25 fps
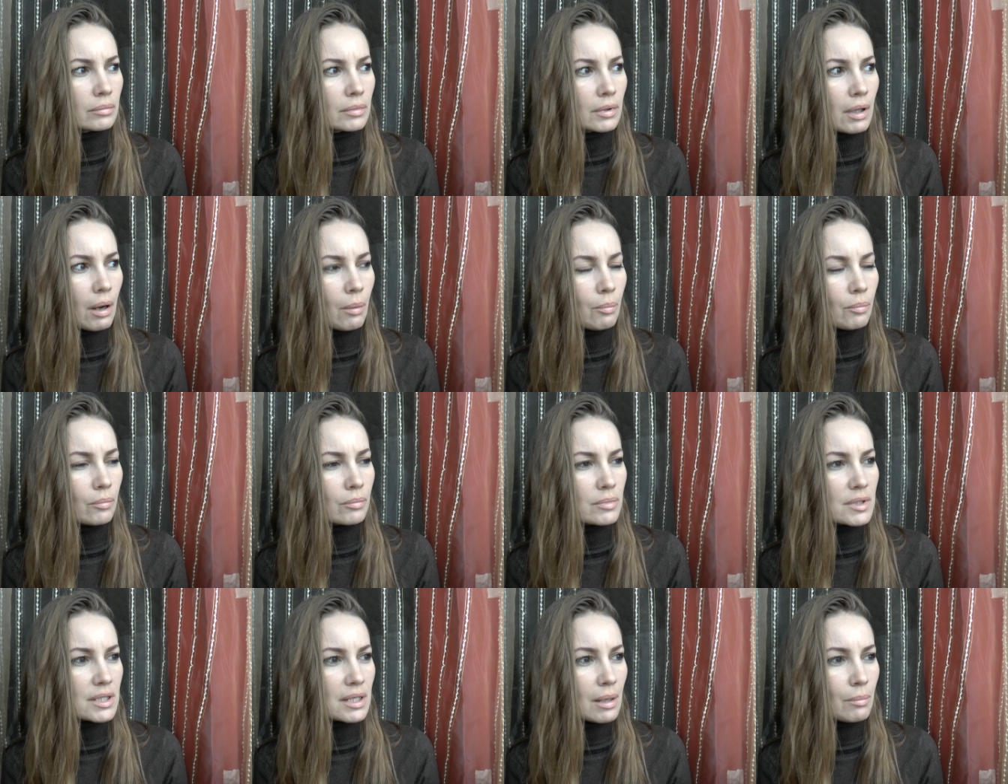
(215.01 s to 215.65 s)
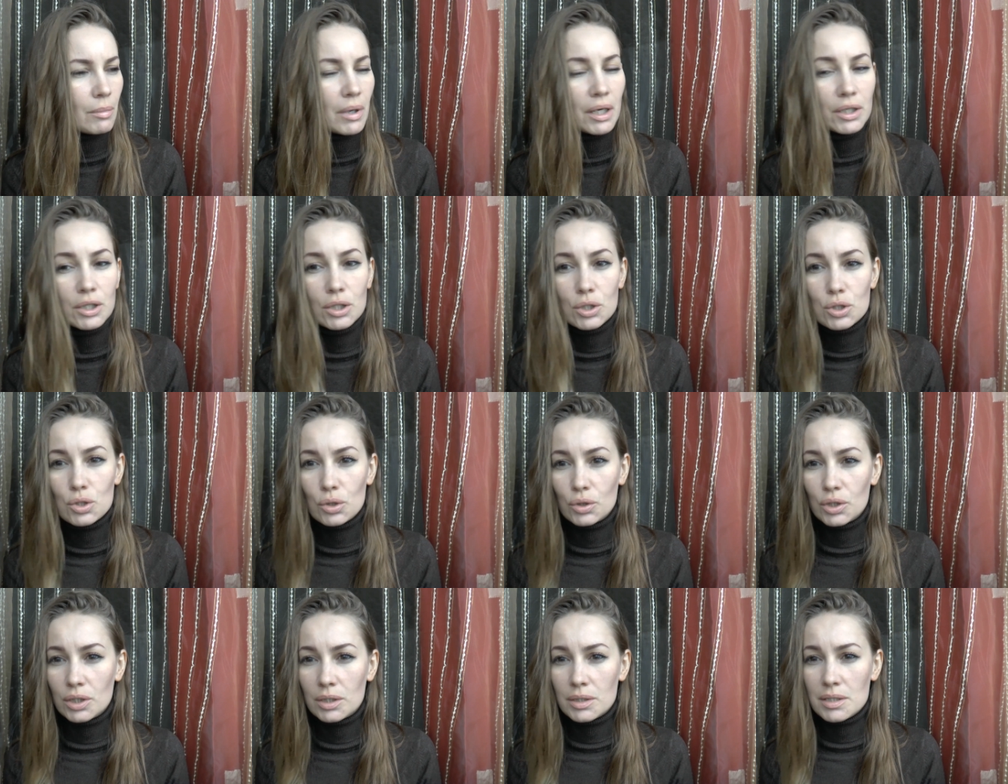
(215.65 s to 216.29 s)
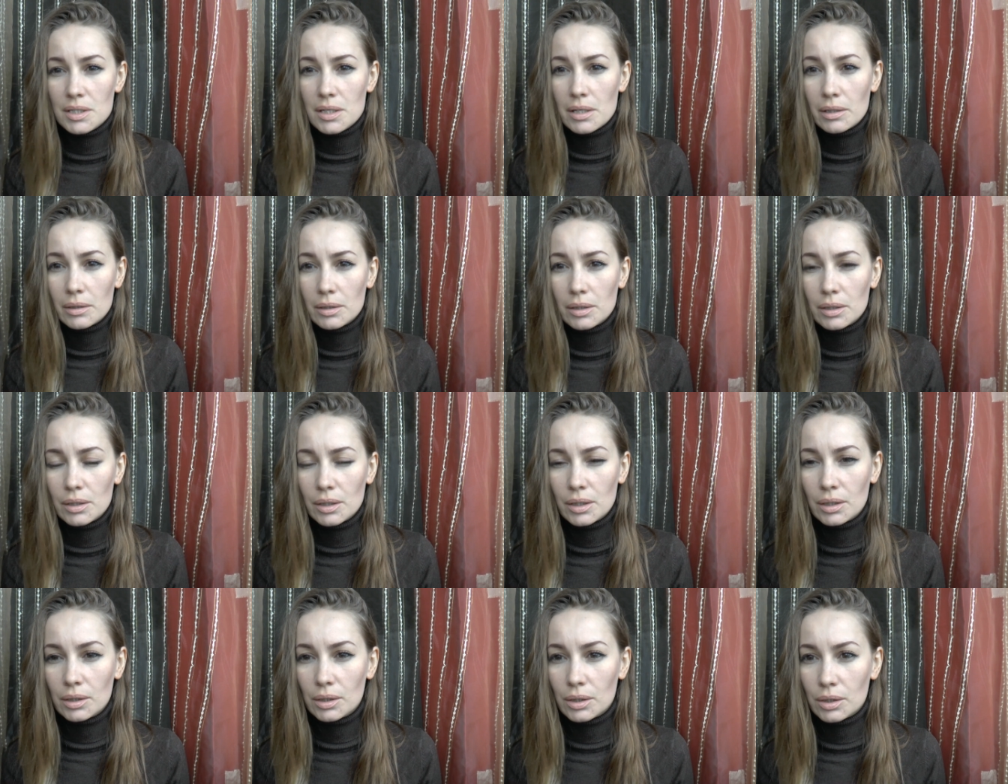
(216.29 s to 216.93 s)
там сама ничего не
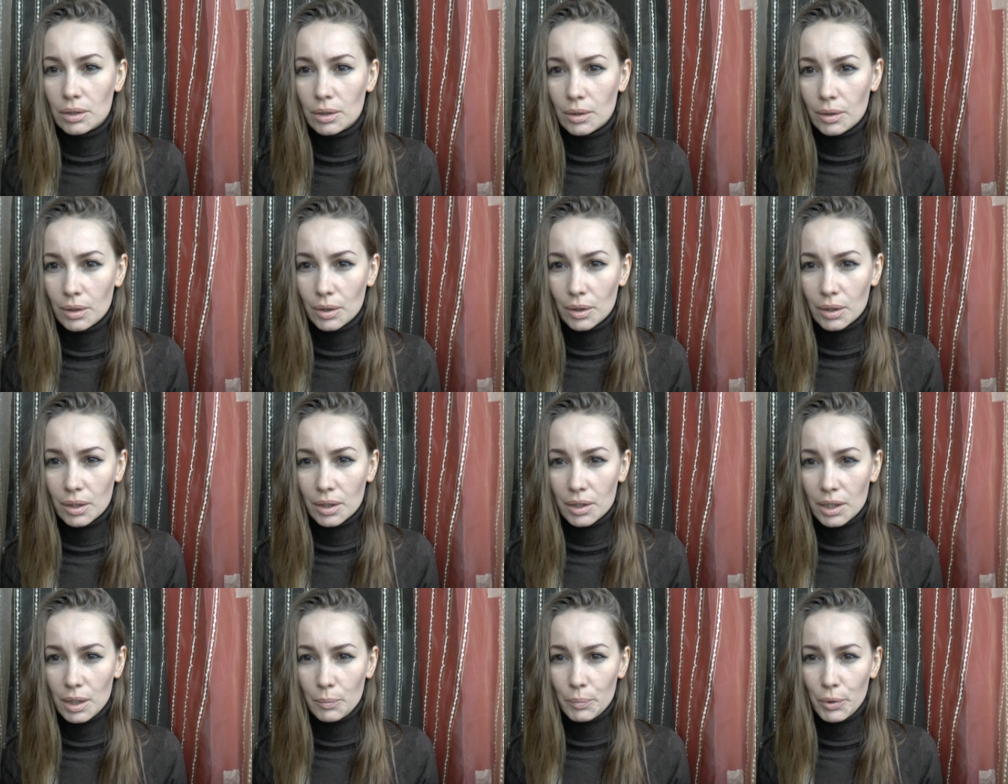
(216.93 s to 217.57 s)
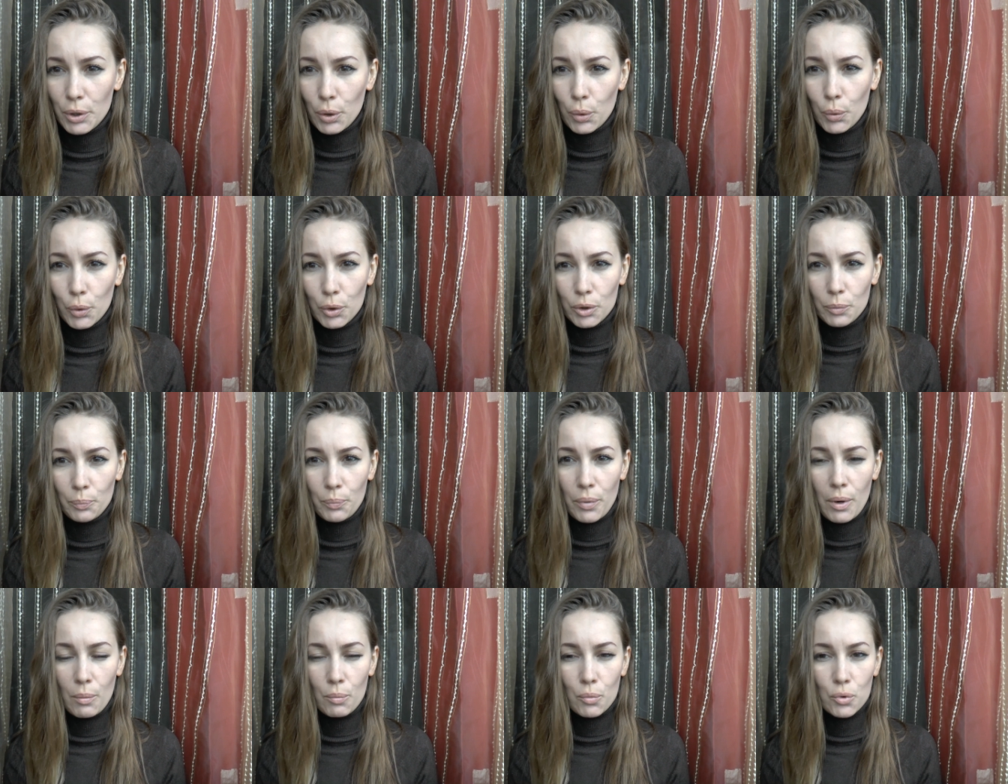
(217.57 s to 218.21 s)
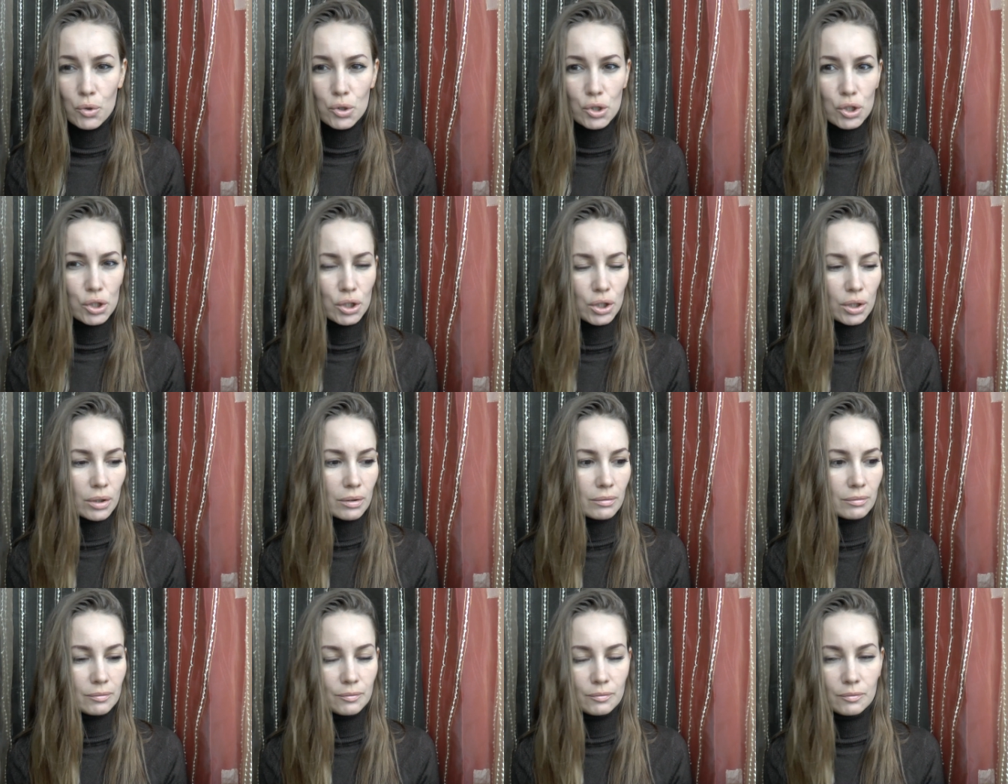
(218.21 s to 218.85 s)
делает, к ней приходит
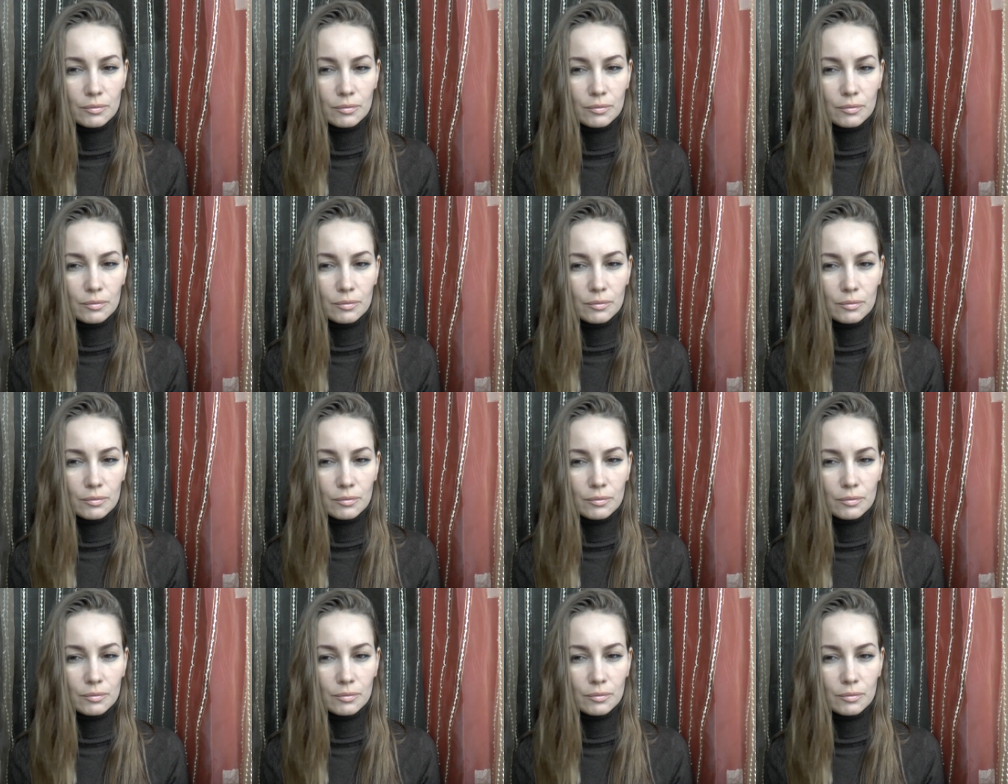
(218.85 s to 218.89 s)
помощник.